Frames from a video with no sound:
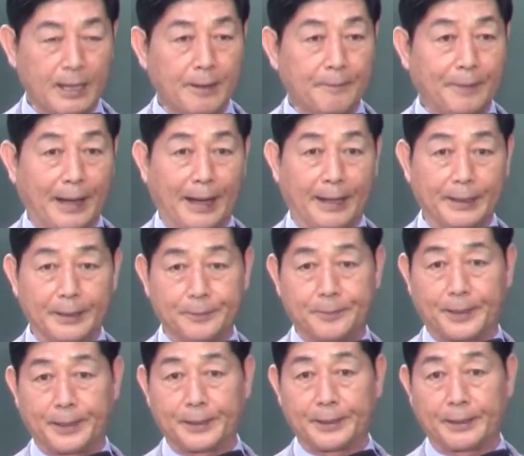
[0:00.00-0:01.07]

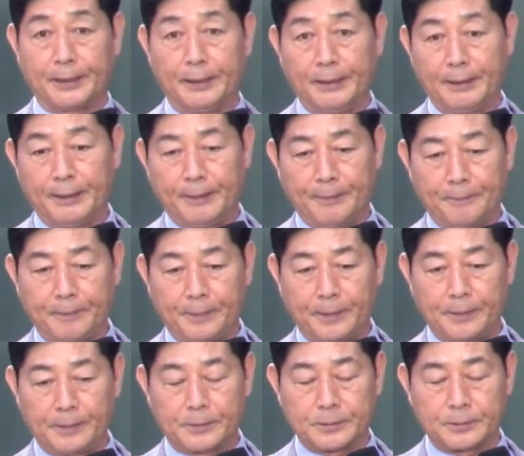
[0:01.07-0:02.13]
바이바이가
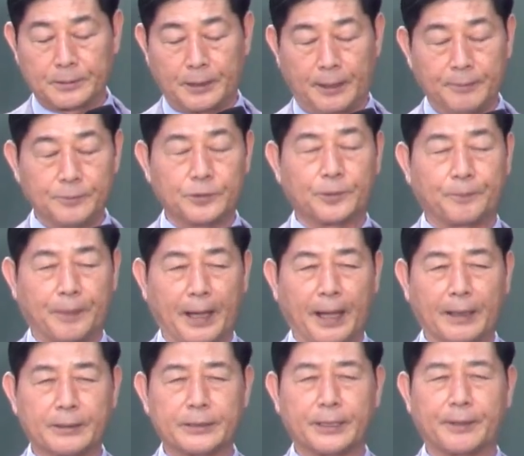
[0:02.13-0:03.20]
그저 한물을
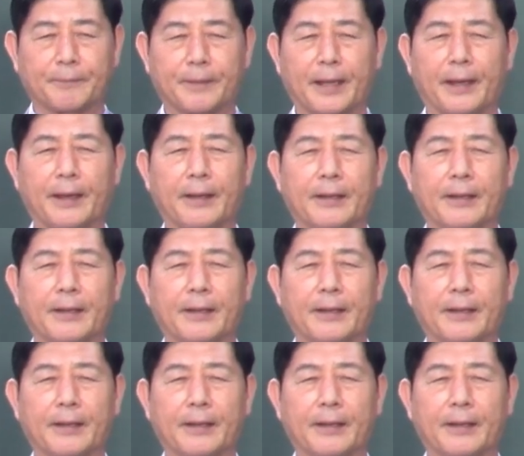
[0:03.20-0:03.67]
배자예요 배